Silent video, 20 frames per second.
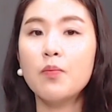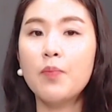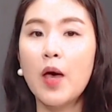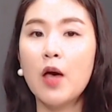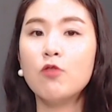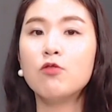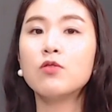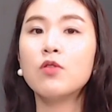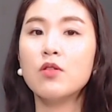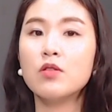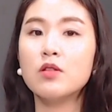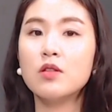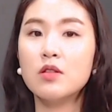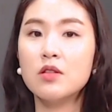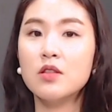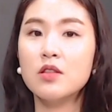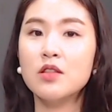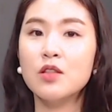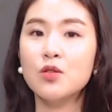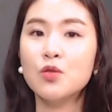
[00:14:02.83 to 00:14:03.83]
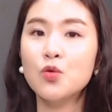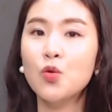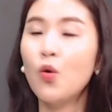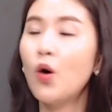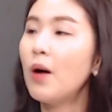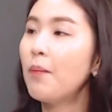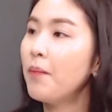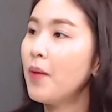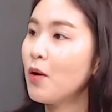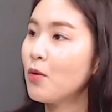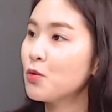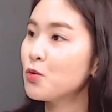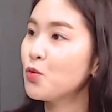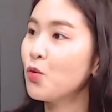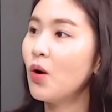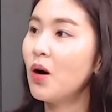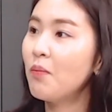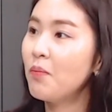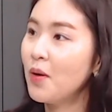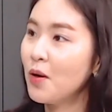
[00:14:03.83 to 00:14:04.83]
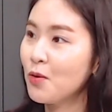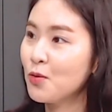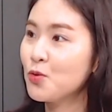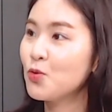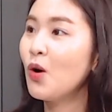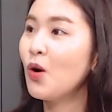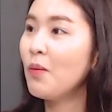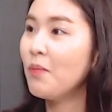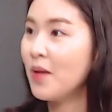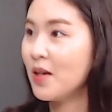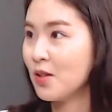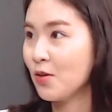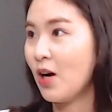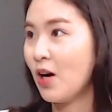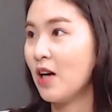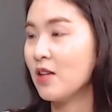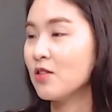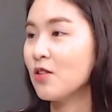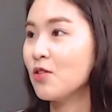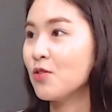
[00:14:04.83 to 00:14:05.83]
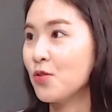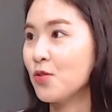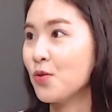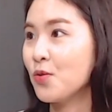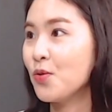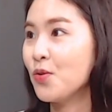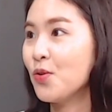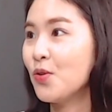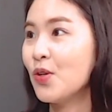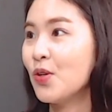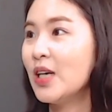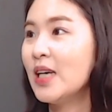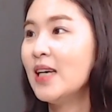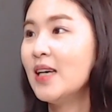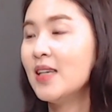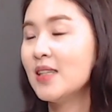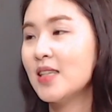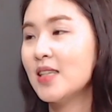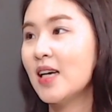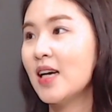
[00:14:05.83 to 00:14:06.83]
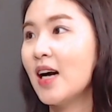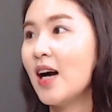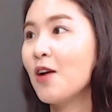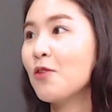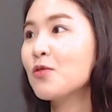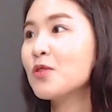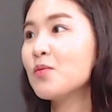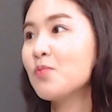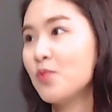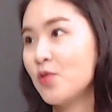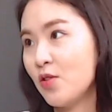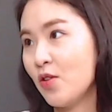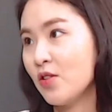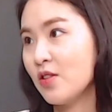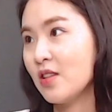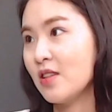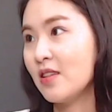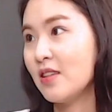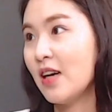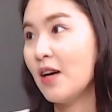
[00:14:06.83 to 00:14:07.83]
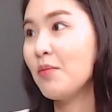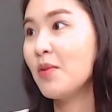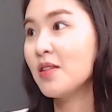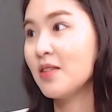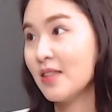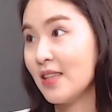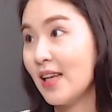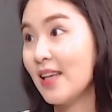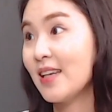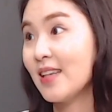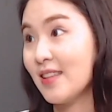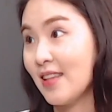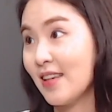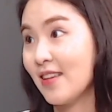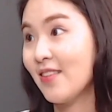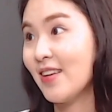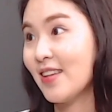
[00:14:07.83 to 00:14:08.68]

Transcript: 배운 것들을 이제 조합하는 과정으로 제가 하고 싶은 것들을 하면서 살게 될 것